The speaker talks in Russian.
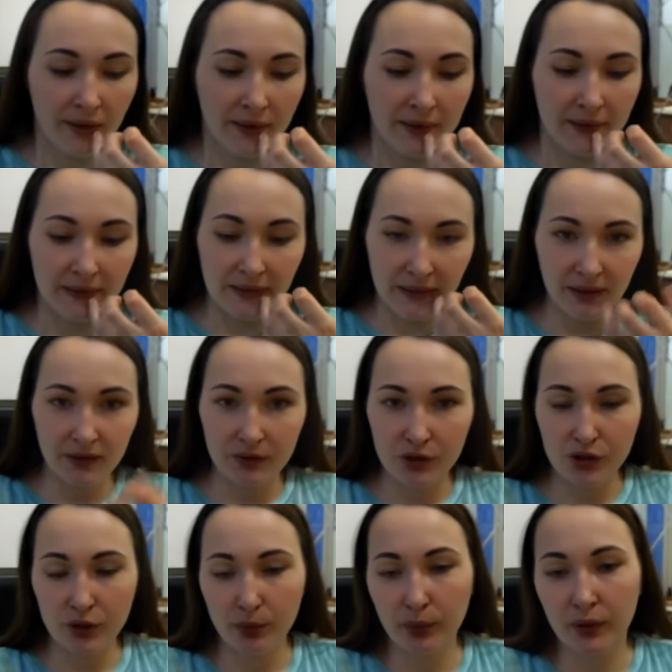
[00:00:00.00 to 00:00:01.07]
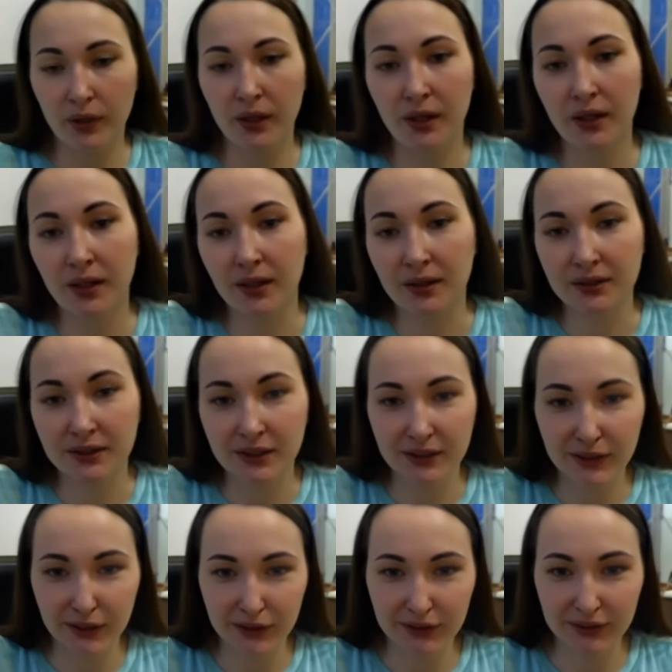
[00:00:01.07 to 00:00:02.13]
Для того, чтобы э,
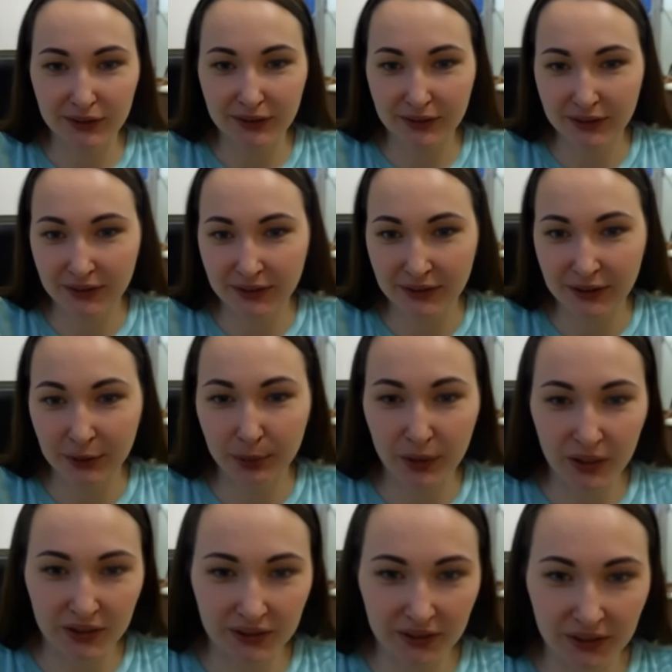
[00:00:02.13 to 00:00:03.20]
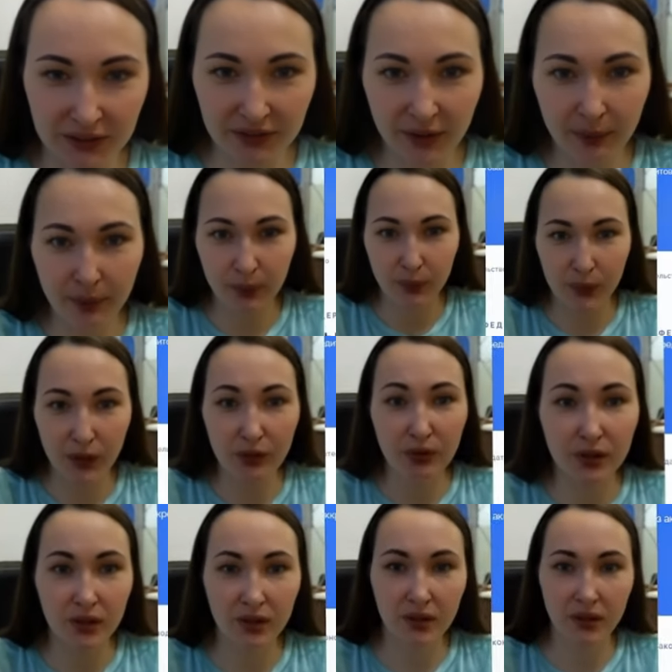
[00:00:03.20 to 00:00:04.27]
сказать и показать вам, мне, вот
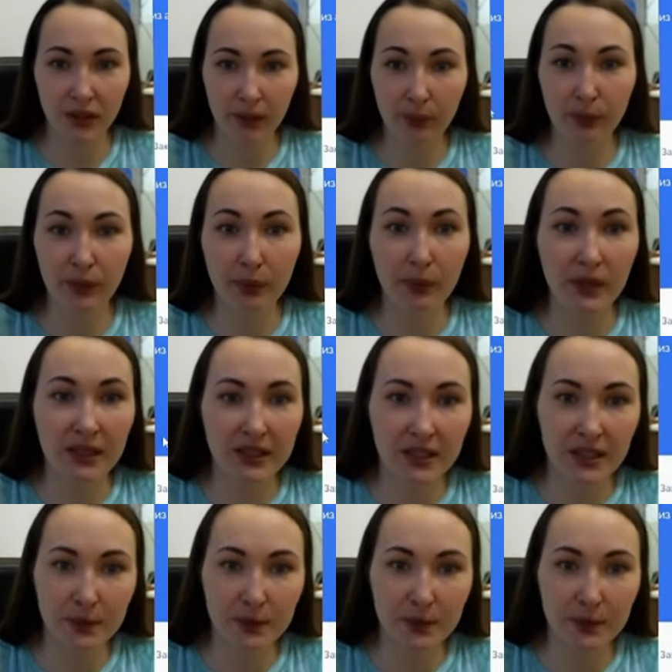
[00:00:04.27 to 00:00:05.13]
я, мне бы хотелось